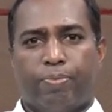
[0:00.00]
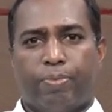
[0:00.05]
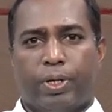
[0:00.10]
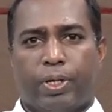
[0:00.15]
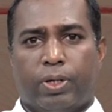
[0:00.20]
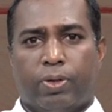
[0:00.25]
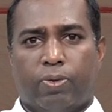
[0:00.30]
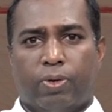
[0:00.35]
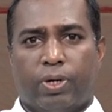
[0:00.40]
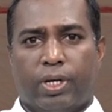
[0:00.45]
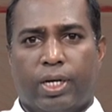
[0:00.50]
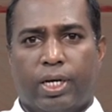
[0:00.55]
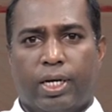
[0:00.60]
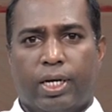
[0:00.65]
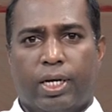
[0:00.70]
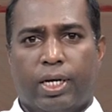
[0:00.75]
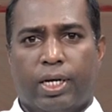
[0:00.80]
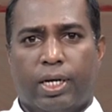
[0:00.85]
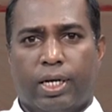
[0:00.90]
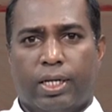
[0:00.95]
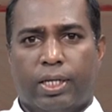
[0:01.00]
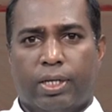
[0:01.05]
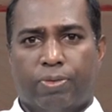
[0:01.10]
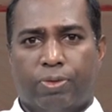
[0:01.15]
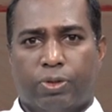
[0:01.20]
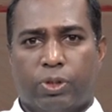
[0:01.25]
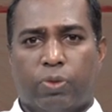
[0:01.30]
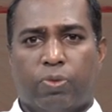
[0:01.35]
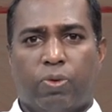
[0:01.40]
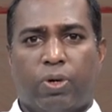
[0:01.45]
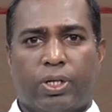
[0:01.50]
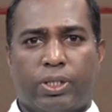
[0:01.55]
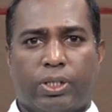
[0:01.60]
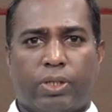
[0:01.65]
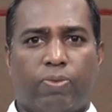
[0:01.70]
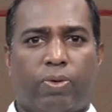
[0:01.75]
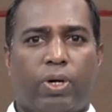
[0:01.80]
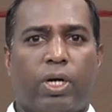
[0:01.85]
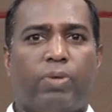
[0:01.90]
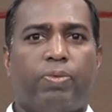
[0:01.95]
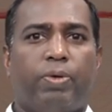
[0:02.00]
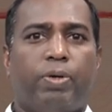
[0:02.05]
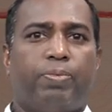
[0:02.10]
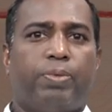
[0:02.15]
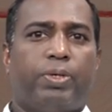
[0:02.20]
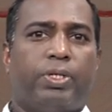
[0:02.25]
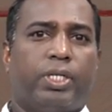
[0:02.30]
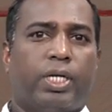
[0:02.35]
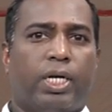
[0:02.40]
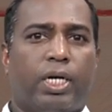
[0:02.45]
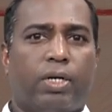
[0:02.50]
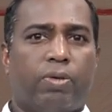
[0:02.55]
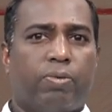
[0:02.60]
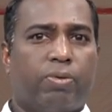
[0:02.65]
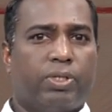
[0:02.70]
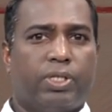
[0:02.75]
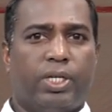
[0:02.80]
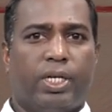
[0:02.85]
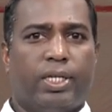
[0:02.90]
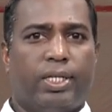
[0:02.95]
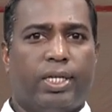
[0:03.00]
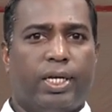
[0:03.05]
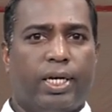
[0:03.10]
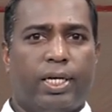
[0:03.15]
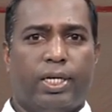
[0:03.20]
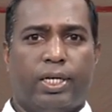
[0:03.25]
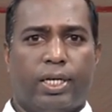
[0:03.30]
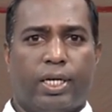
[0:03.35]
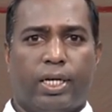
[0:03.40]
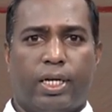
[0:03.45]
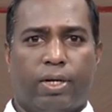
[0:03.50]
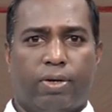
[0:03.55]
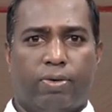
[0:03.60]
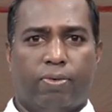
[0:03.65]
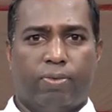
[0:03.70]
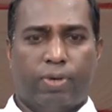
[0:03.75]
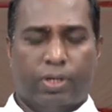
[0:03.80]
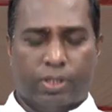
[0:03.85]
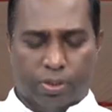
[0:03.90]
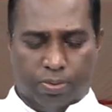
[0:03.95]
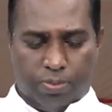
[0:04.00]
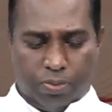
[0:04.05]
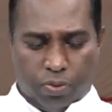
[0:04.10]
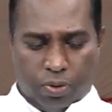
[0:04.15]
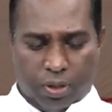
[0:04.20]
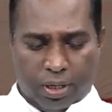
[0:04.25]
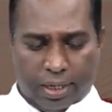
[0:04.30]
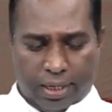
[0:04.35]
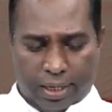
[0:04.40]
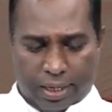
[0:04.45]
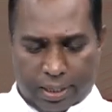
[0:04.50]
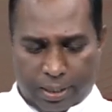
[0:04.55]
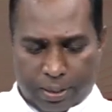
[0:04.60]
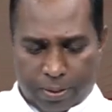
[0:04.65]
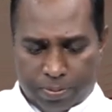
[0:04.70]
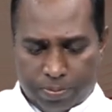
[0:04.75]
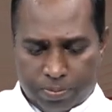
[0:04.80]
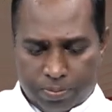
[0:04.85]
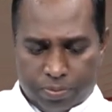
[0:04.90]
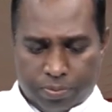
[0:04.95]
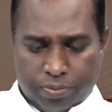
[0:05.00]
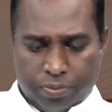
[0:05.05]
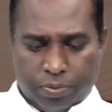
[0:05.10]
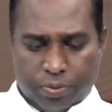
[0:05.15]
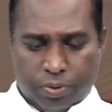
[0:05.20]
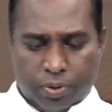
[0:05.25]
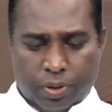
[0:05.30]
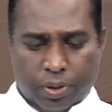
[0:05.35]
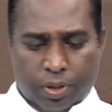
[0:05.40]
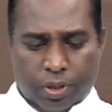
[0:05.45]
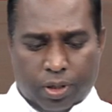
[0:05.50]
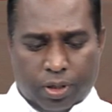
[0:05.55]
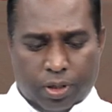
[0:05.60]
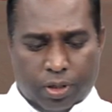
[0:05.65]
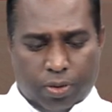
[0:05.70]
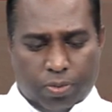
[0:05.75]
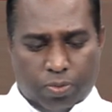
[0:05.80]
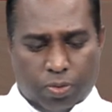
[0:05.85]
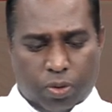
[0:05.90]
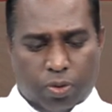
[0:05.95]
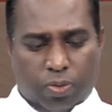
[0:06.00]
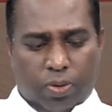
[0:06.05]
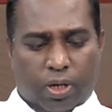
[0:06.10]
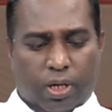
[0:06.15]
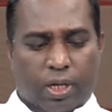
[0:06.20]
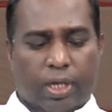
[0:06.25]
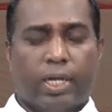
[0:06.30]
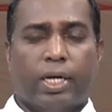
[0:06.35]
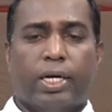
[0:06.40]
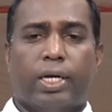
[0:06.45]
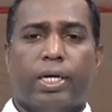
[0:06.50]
பெண்ணுடைய அந்த விசுவாச வாழ்வை பற்றியான ஒரு செய்தியை இன்றைய வாசகம் கொடுக்கின்றது பொதுவாக